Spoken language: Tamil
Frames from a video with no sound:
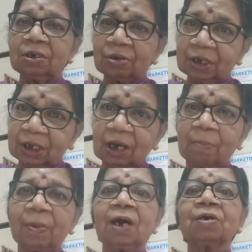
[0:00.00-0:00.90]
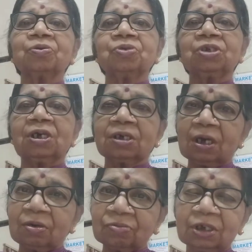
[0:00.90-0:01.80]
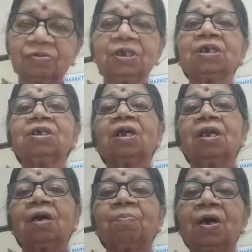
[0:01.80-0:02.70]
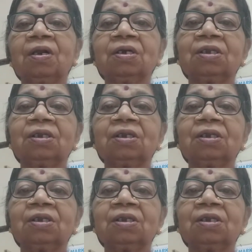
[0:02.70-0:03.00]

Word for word: குழந்தைங்க பாலை குடித்தாங்க அவங்க வீட்டுக்கு நல்லா பால்